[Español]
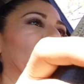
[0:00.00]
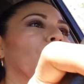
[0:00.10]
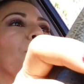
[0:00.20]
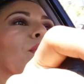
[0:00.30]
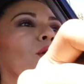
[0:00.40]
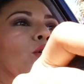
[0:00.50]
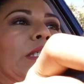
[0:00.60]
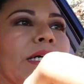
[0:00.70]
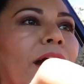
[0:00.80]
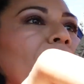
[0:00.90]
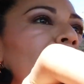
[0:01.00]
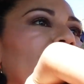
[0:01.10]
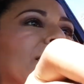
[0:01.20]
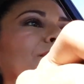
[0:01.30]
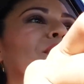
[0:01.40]
pero por los
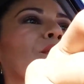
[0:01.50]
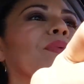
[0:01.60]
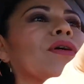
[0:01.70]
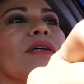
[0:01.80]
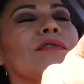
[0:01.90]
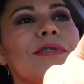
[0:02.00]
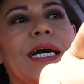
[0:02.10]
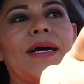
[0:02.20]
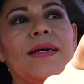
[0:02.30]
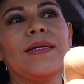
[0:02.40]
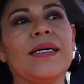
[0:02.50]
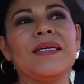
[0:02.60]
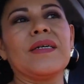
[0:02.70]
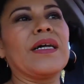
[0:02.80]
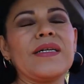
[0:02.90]
cafres, pero porque es una
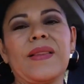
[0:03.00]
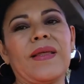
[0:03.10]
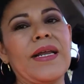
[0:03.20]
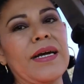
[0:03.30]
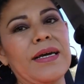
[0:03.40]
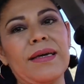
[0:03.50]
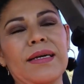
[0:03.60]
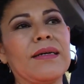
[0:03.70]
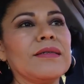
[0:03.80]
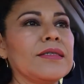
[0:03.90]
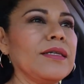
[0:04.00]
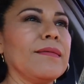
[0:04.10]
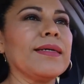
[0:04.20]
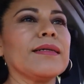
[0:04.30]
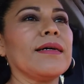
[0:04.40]
carretera que, ay,
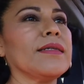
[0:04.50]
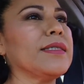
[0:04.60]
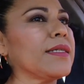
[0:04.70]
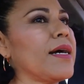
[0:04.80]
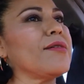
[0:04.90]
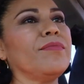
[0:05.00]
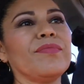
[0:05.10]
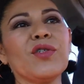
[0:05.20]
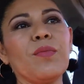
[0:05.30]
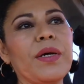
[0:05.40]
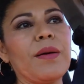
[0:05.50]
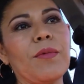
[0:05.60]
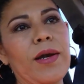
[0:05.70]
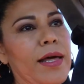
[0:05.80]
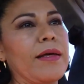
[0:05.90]
de verdad está súper
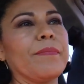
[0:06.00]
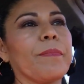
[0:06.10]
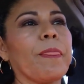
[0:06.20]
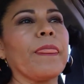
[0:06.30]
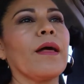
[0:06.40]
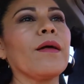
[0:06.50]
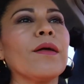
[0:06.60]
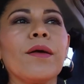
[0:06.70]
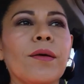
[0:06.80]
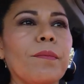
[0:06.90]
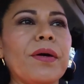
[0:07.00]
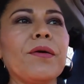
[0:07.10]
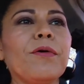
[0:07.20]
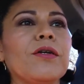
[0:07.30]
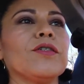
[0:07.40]
amolada.
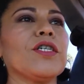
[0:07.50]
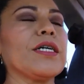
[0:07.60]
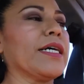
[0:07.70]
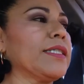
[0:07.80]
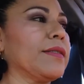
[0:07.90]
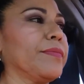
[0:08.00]
Pero bueno, chicas,